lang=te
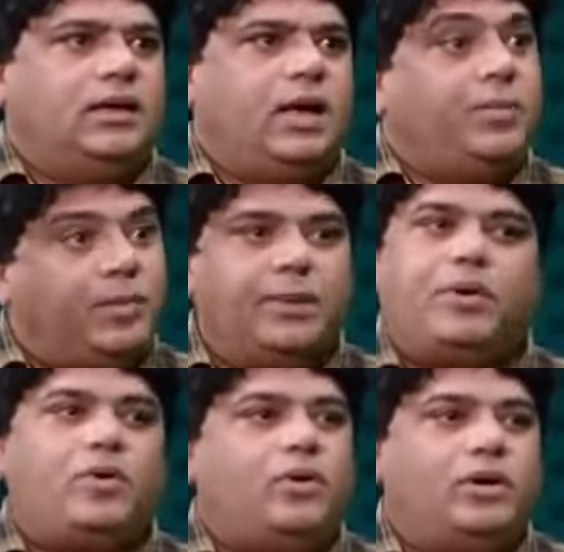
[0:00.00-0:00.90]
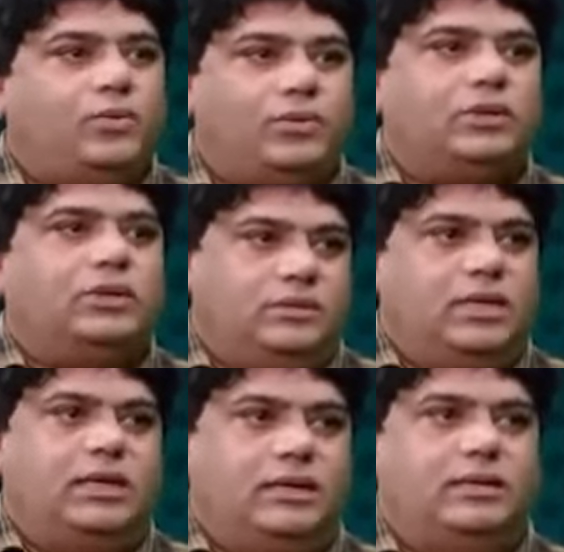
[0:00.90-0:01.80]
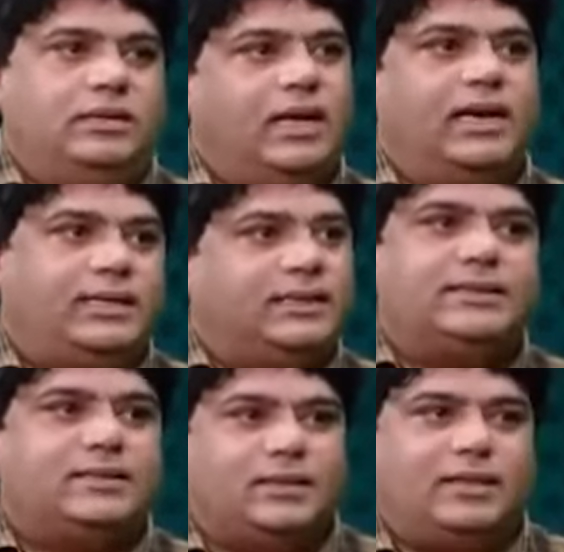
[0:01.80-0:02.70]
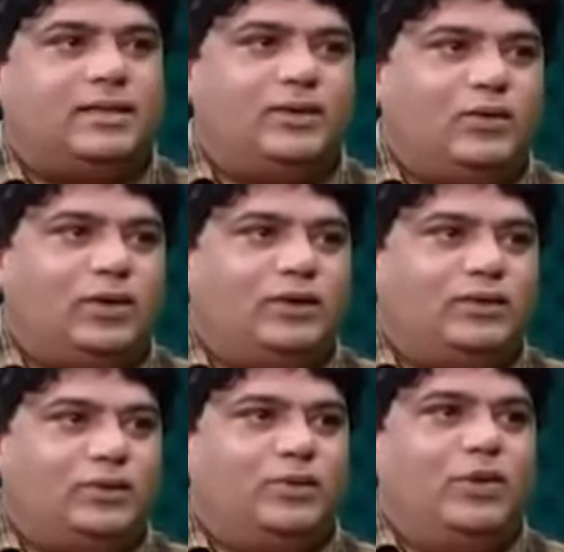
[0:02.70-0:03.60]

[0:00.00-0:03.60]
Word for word: ఆ మెమరీ పవర్ కూడా ఉంటుంది జనరల్గా టీచర్స్ అందరికీ కూడాను